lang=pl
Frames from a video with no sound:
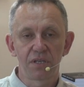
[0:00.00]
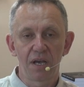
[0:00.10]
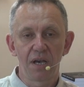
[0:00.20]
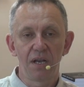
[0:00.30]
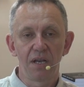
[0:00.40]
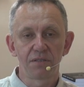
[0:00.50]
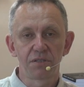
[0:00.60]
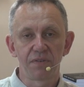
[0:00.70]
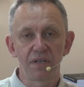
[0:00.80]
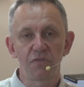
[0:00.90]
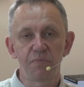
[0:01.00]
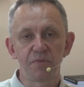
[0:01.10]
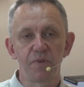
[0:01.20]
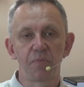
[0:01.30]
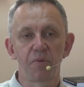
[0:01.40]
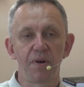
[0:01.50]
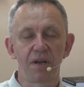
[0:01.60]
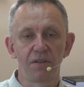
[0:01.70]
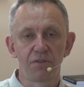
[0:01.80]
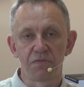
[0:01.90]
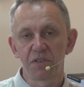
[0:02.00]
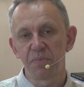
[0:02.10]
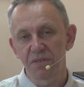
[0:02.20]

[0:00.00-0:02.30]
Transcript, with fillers: ta lansowana w pismach propagandowych,